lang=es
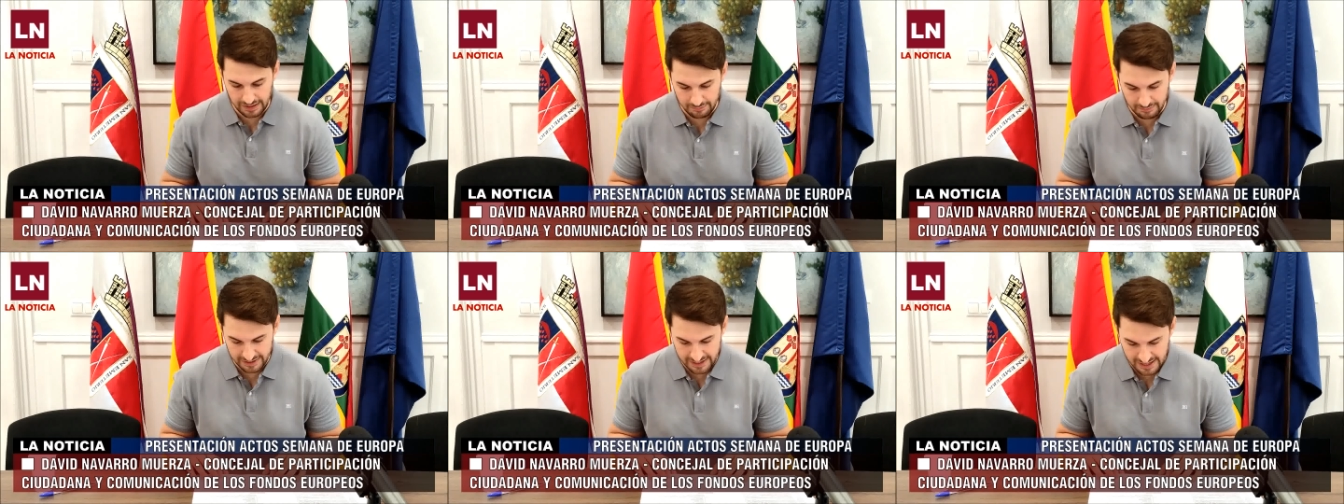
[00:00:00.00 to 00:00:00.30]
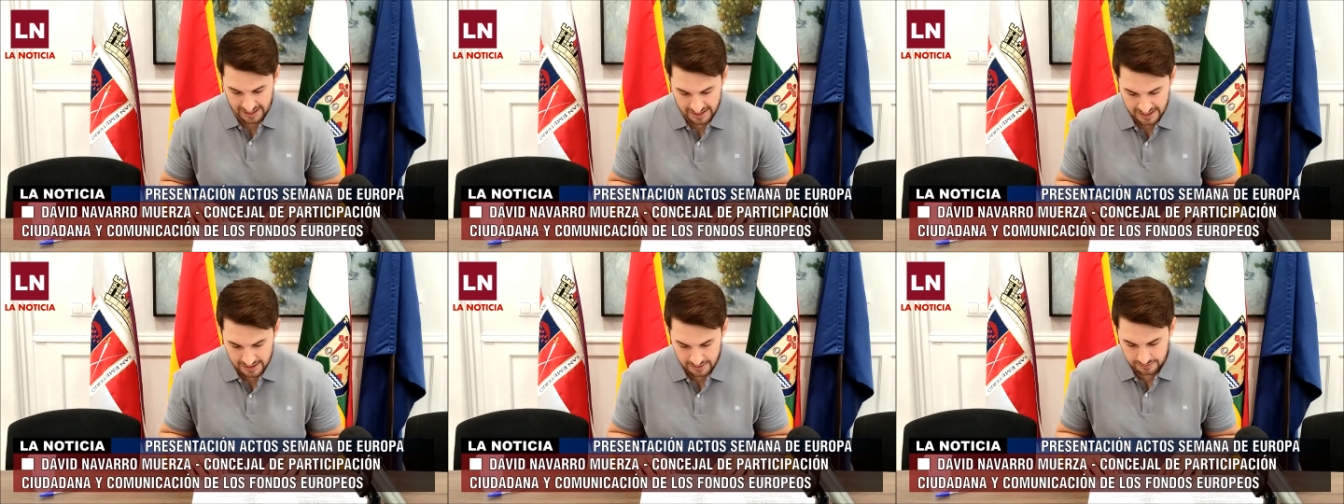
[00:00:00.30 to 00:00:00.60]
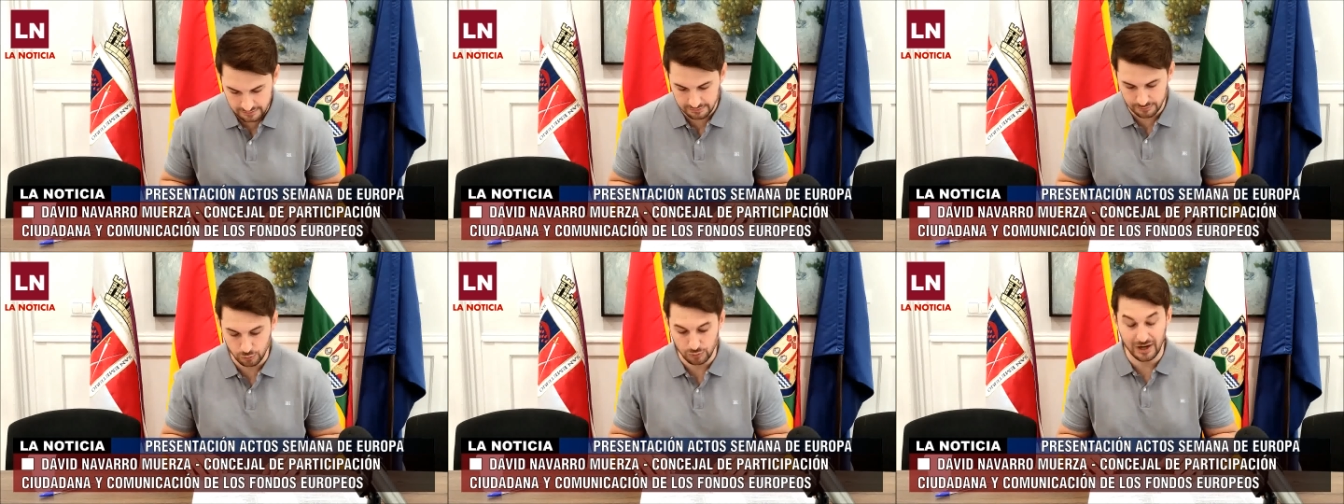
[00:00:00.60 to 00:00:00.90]
de la
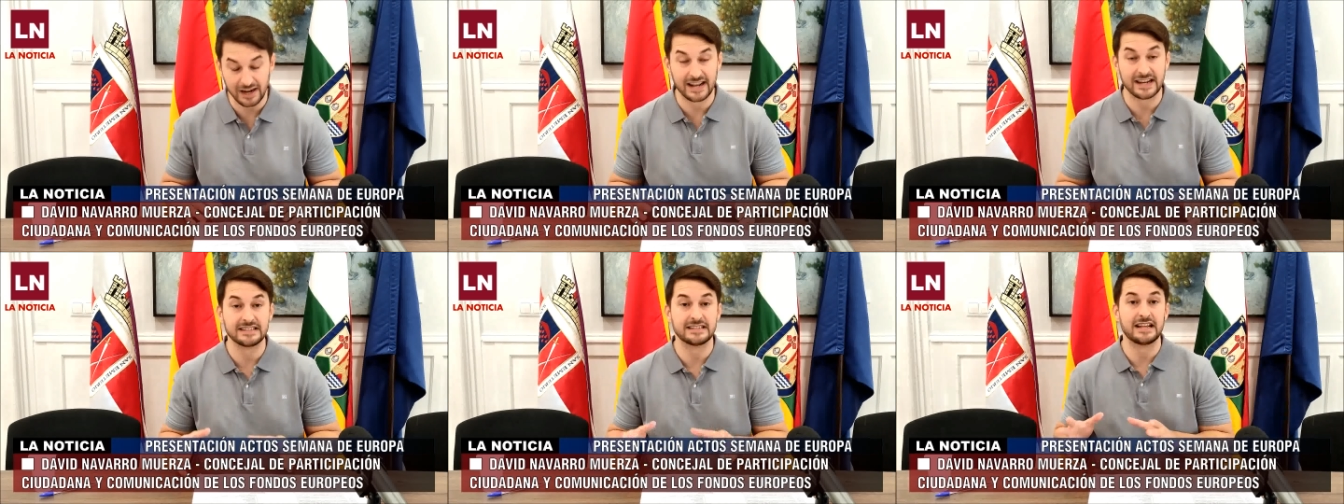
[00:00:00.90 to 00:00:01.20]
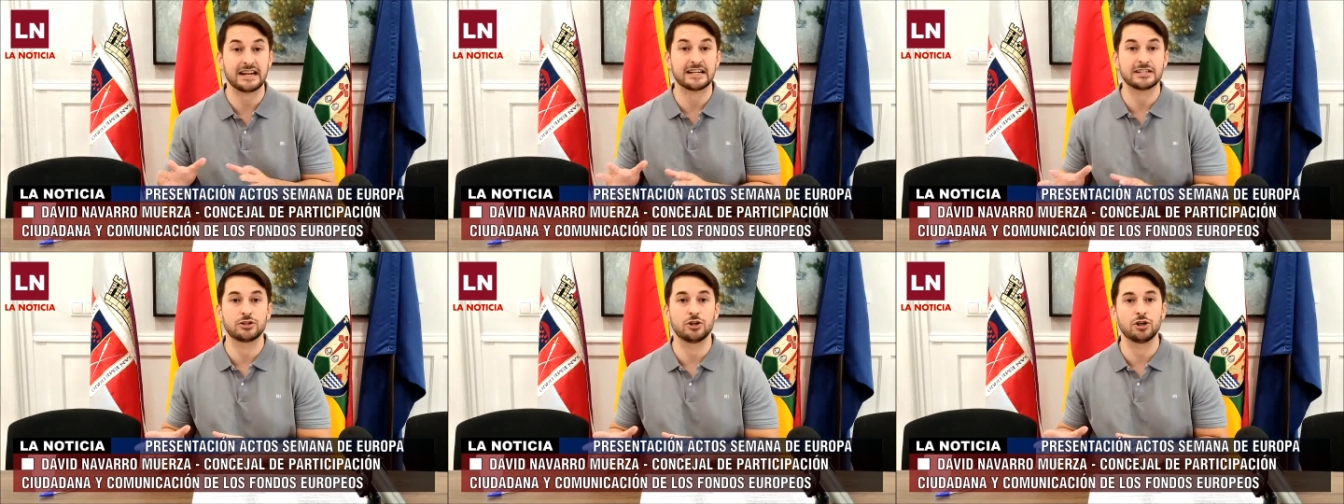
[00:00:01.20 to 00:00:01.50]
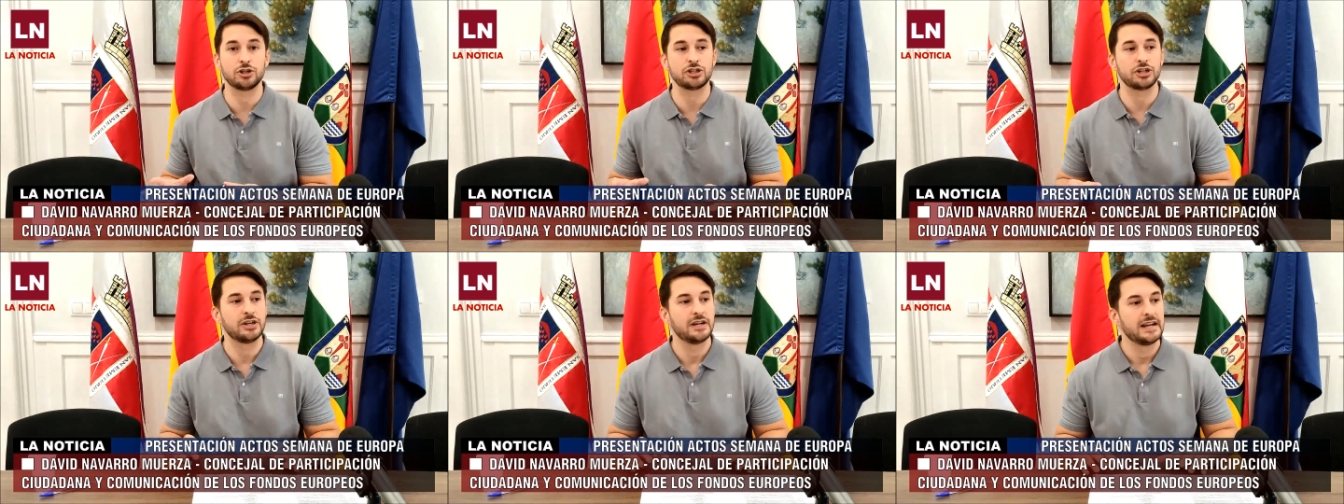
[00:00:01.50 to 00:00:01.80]
mañana, durará hasta las
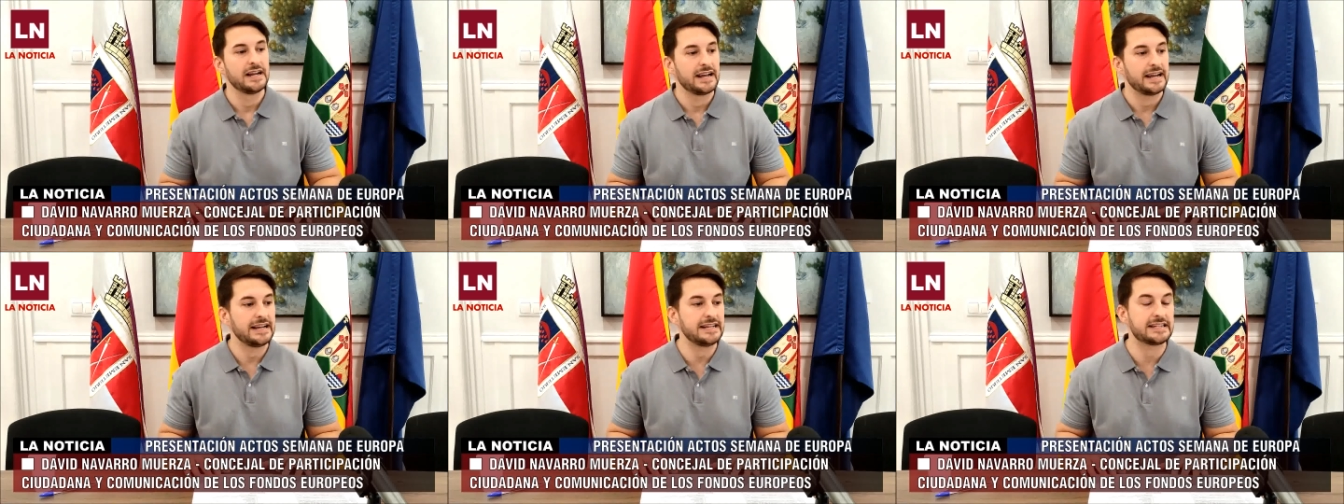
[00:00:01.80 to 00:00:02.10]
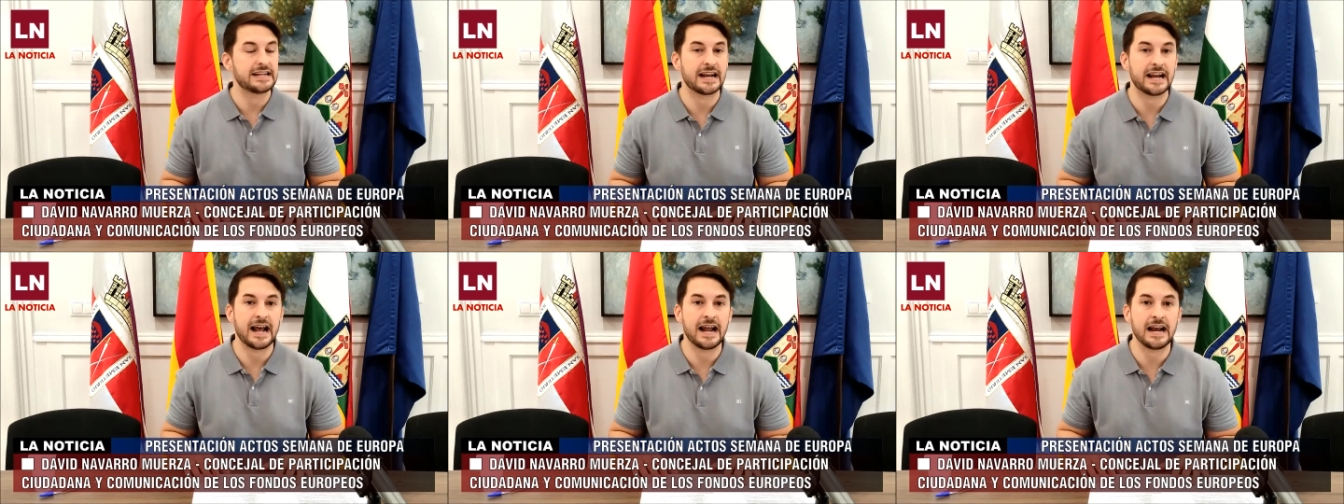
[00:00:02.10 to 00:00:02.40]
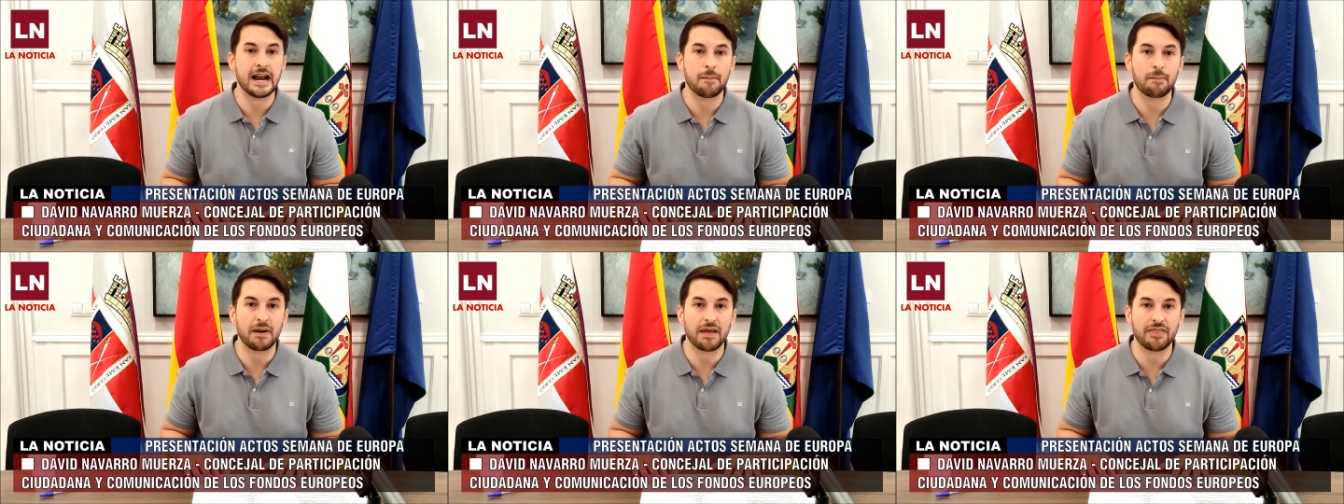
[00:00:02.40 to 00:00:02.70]
2 y será
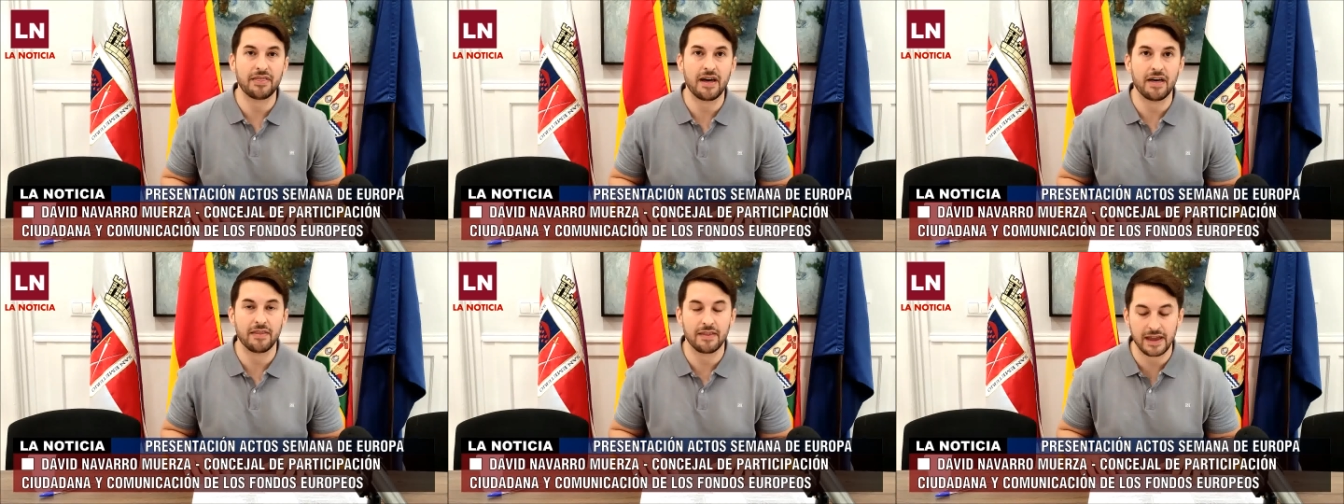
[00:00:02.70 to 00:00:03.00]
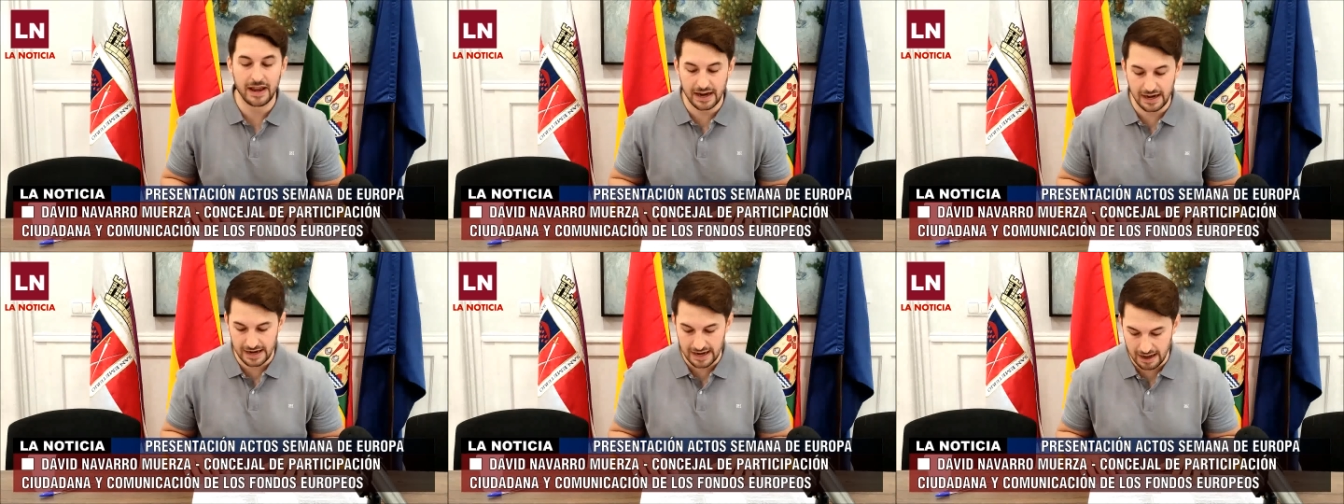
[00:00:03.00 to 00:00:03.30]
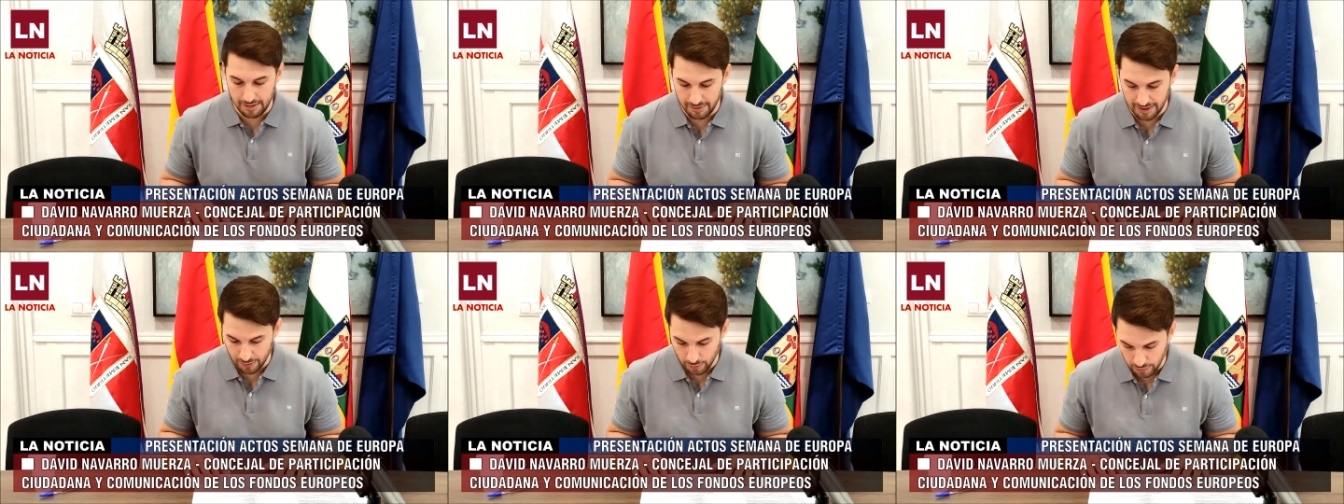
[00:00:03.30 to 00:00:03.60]
en la Plaza de
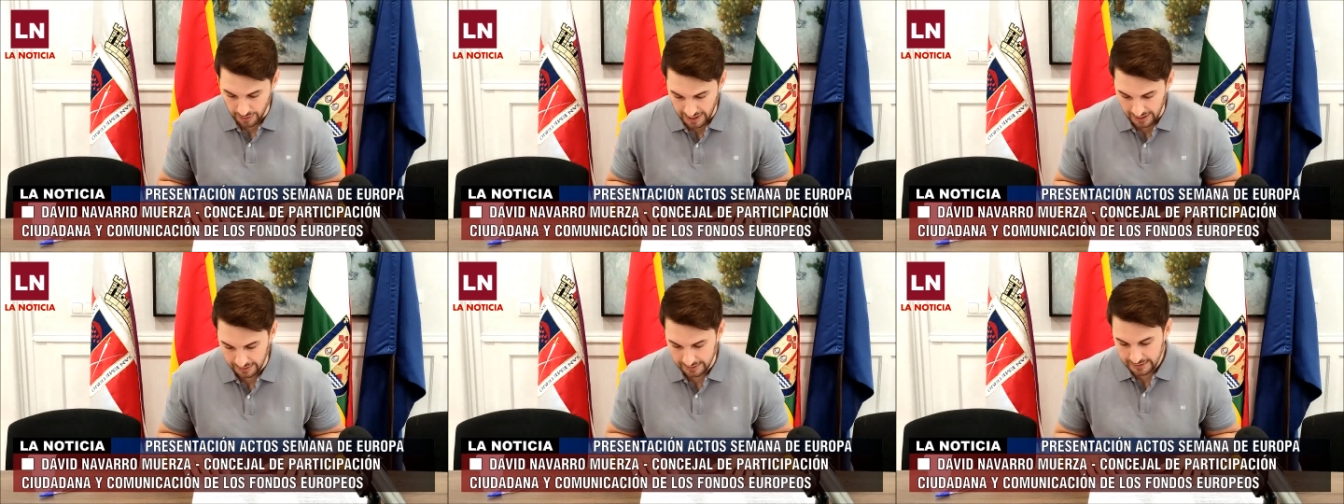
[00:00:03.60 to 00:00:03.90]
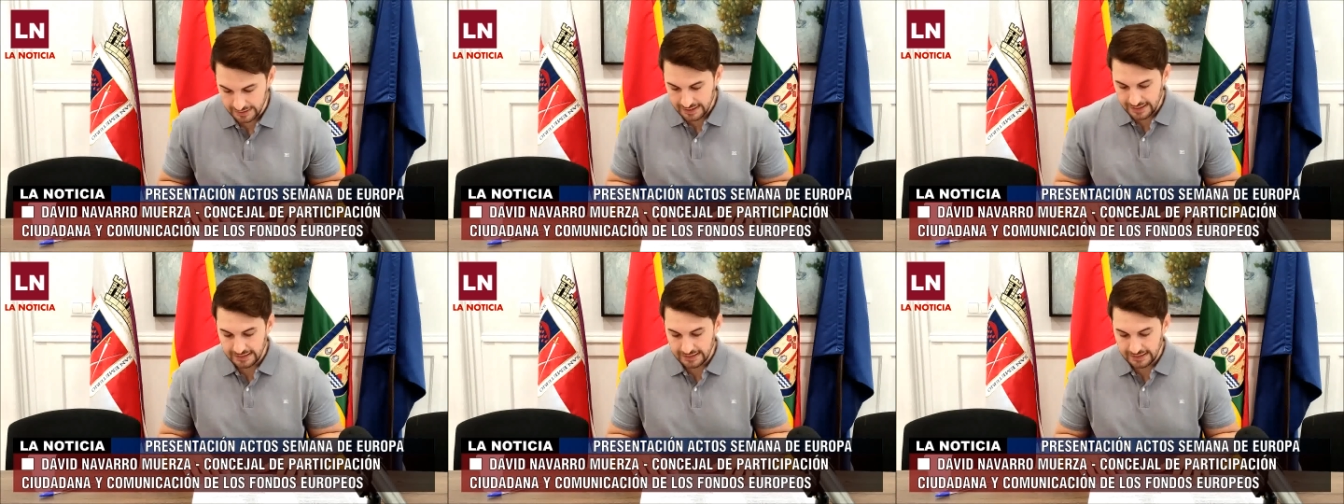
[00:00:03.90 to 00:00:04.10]
la Verdura.